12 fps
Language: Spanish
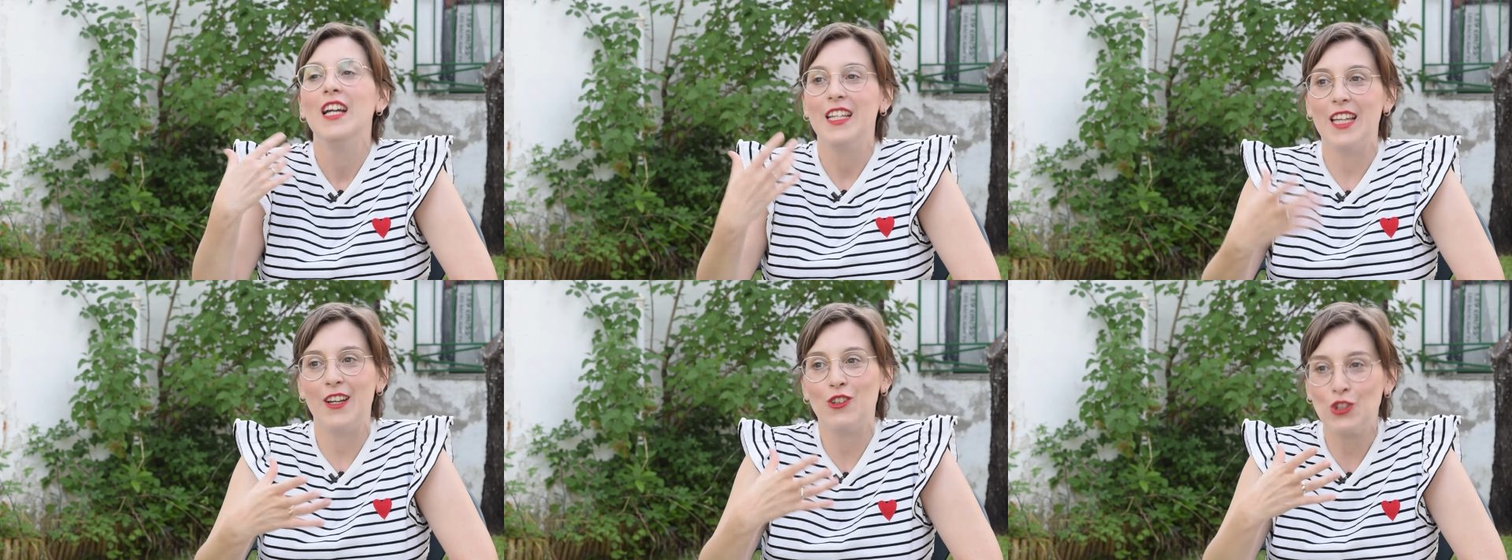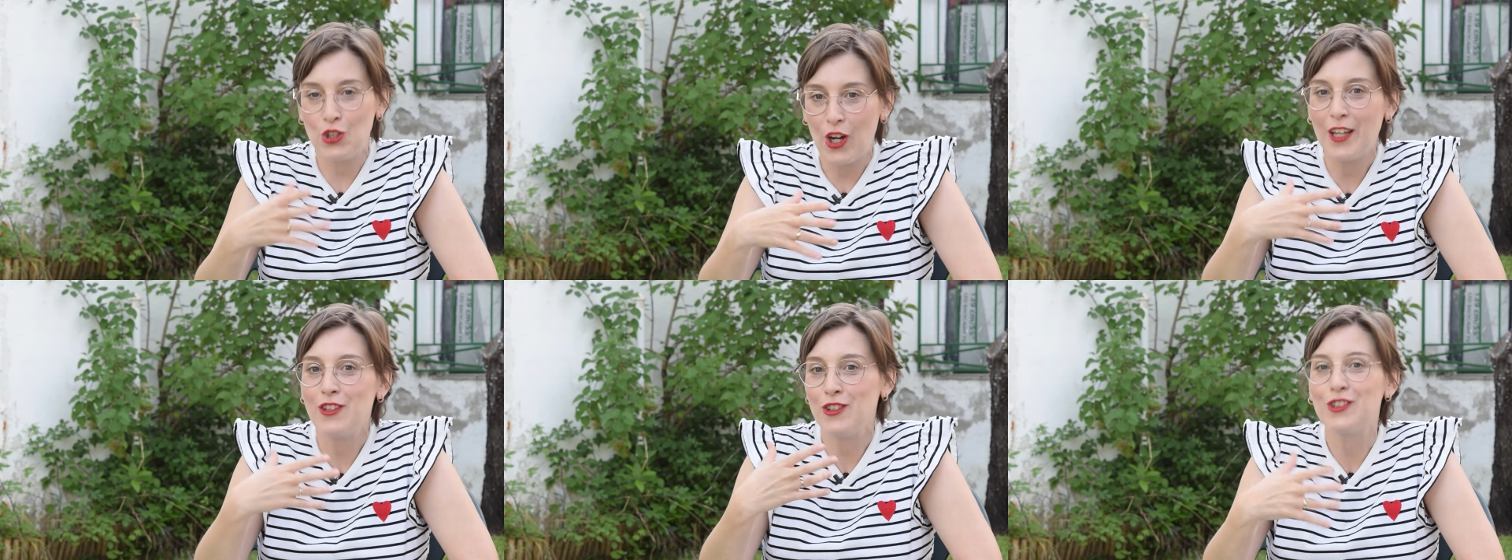y en ocho
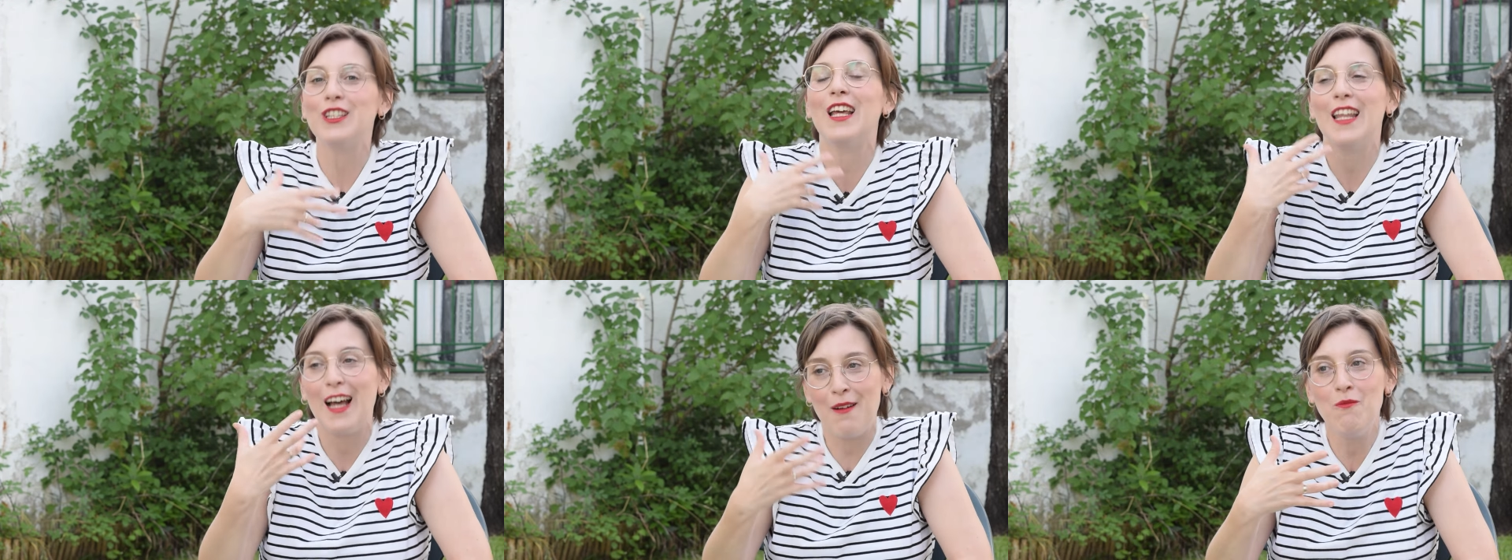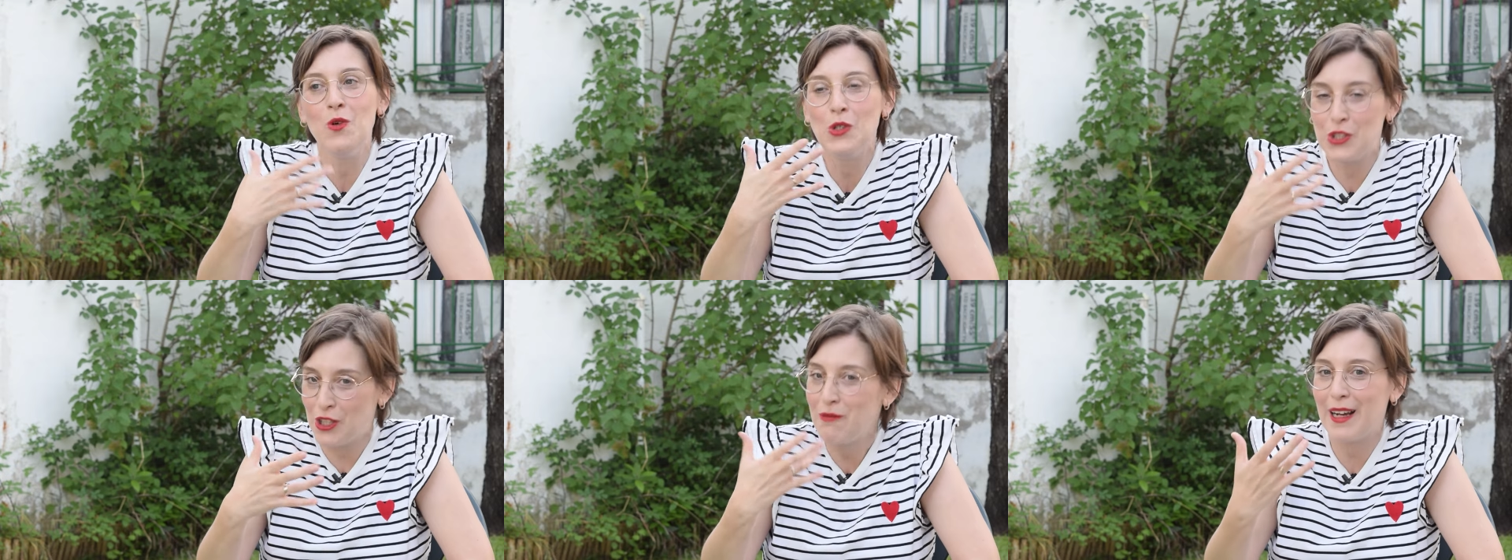años te das
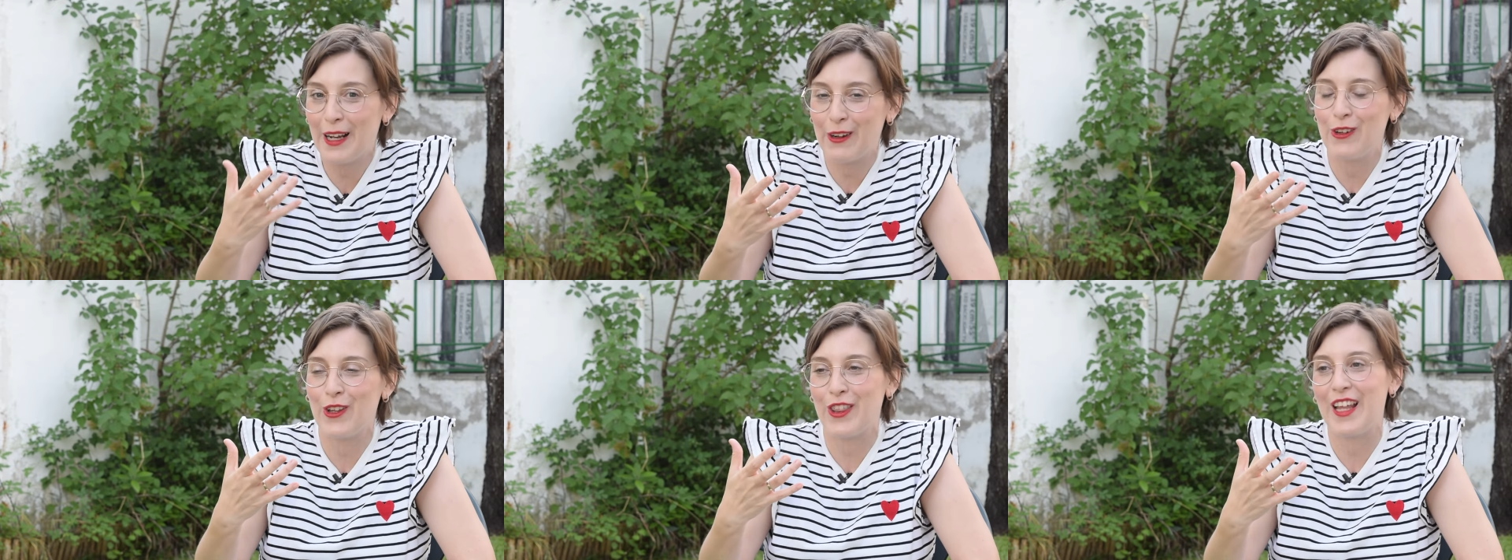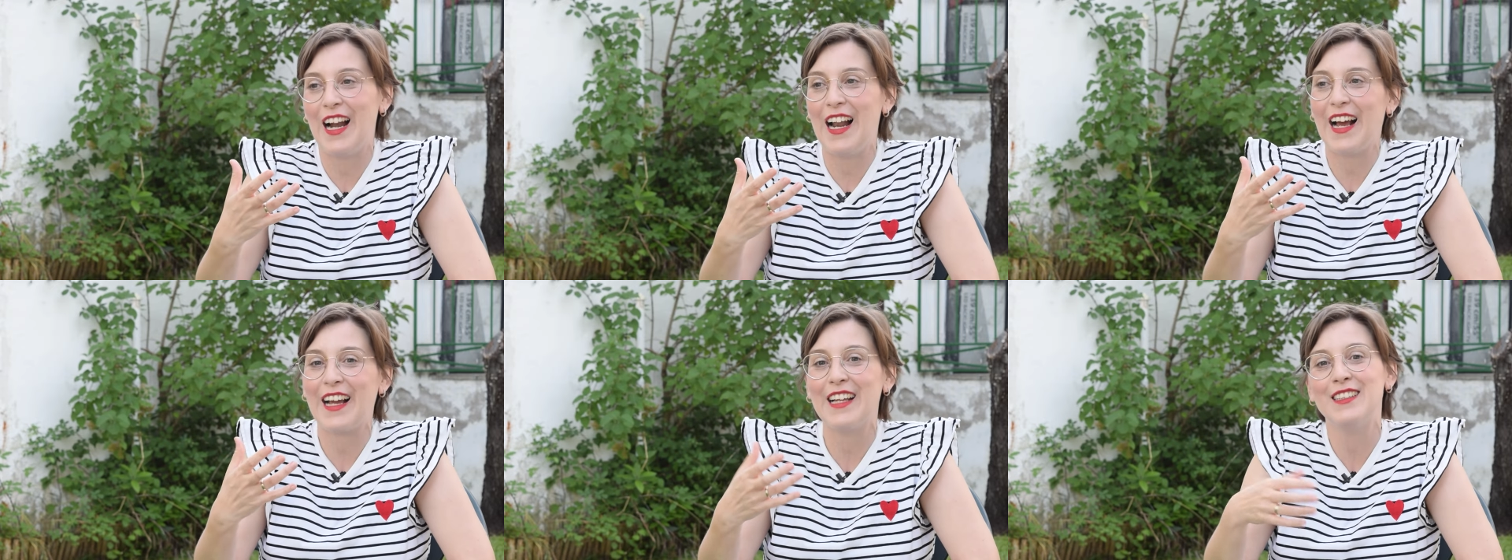mucho para conocer a
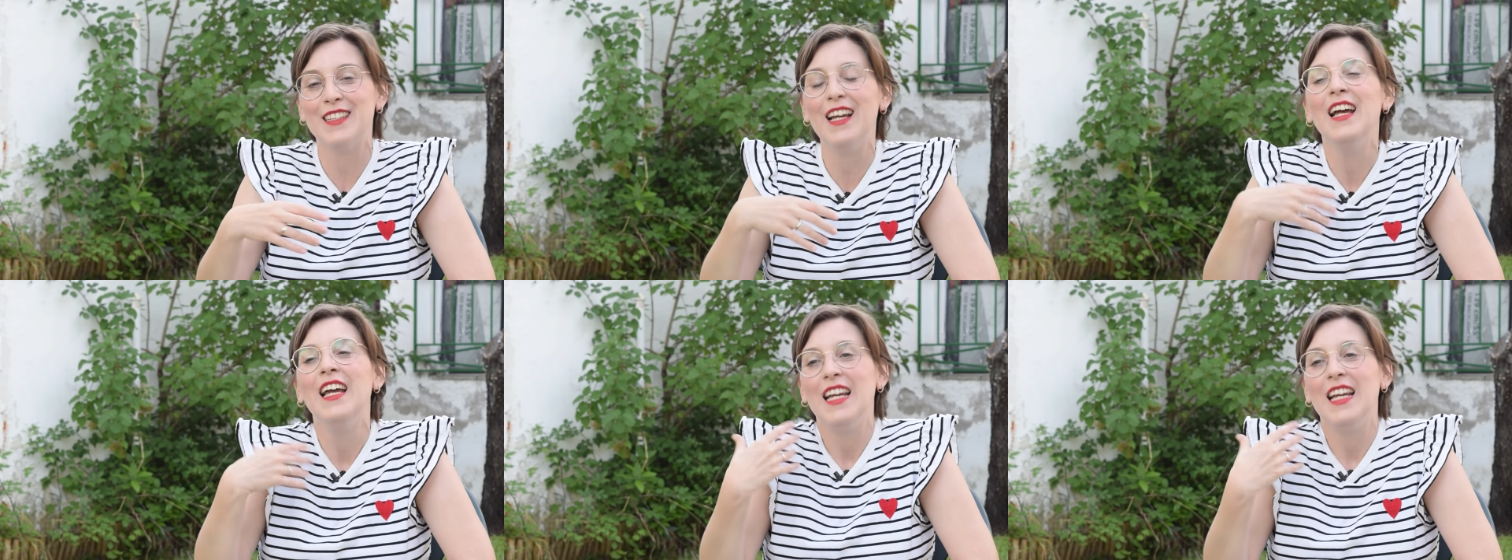la gente